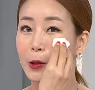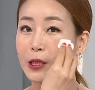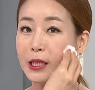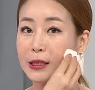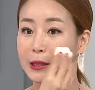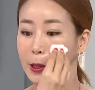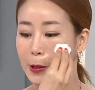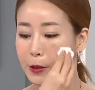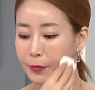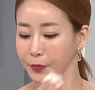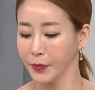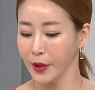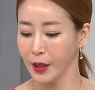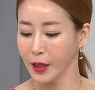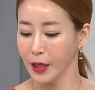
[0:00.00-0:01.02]
여기에서
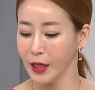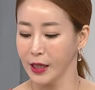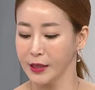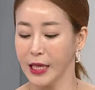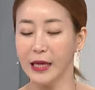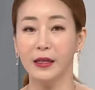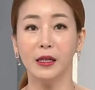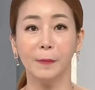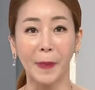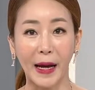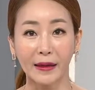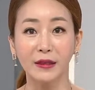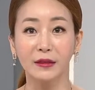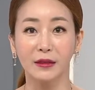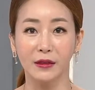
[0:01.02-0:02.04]
얘를
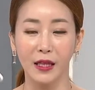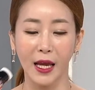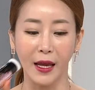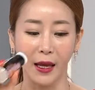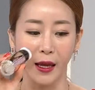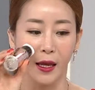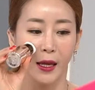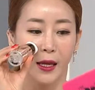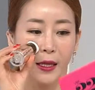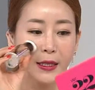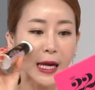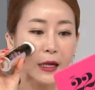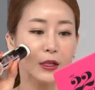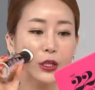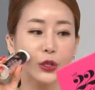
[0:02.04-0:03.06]
바르는데 네.
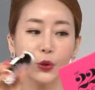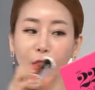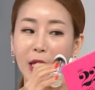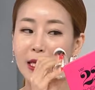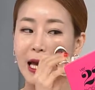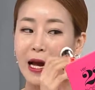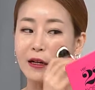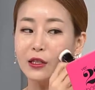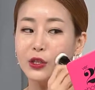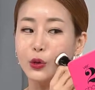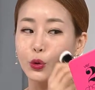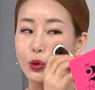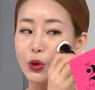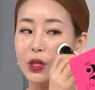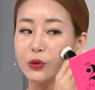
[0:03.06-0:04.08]
양쪽의 양을
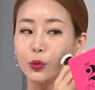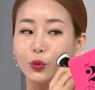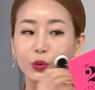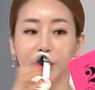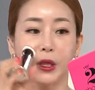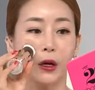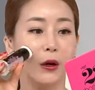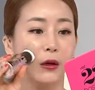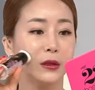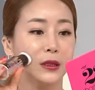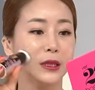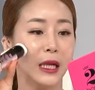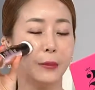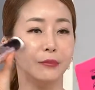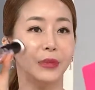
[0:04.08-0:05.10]
조절해 놓고서
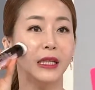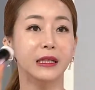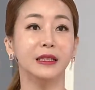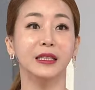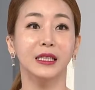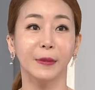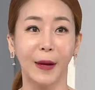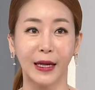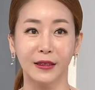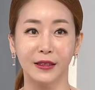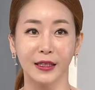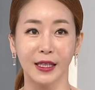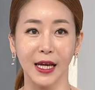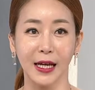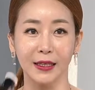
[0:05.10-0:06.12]
그냥 밀듯이
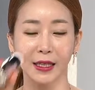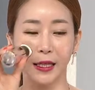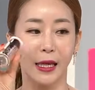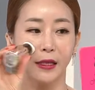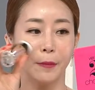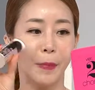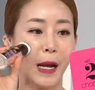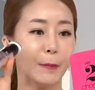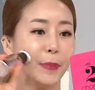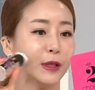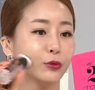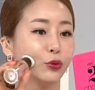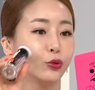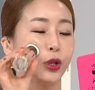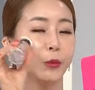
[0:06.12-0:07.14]
바르는 게 아니라 얘는
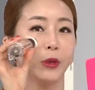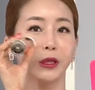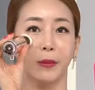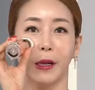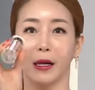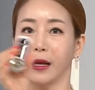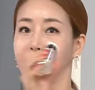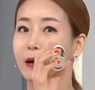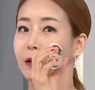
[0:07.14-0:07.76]
팡팡 두드리면서 발라요.